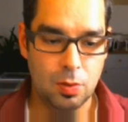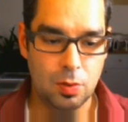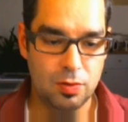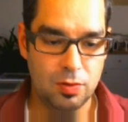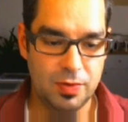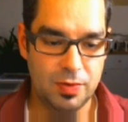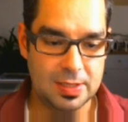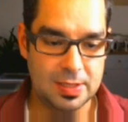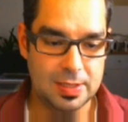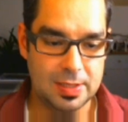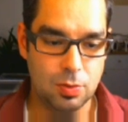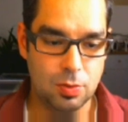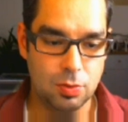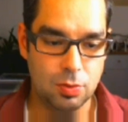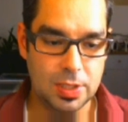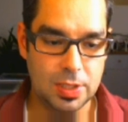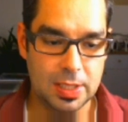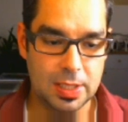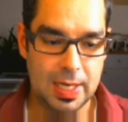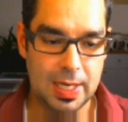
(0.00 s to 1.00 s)
Und wenn das dann
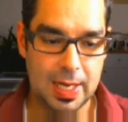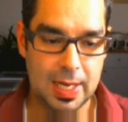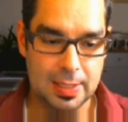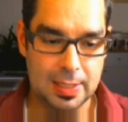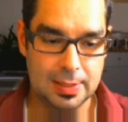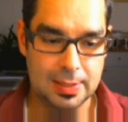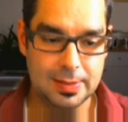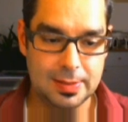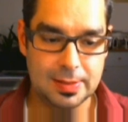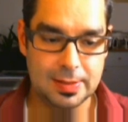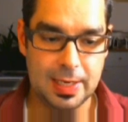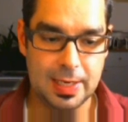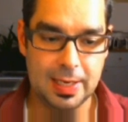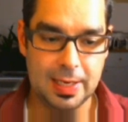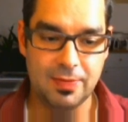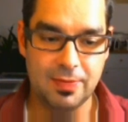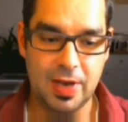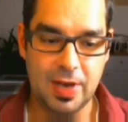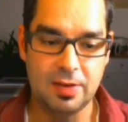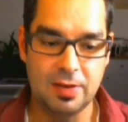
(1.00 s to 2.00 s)
runtergeladen ist,
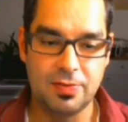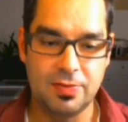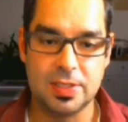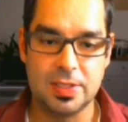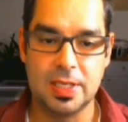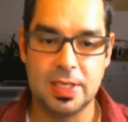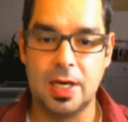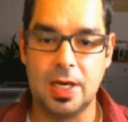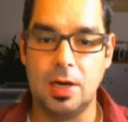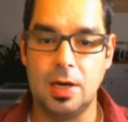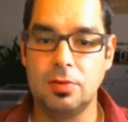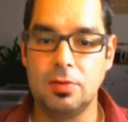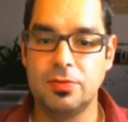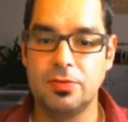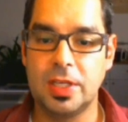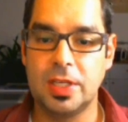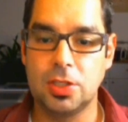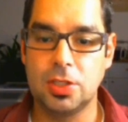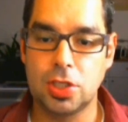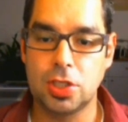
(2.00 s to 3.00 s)
klicken wir einfach da
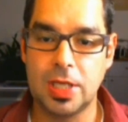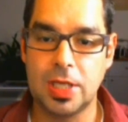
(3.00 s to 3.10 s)
drauf, dann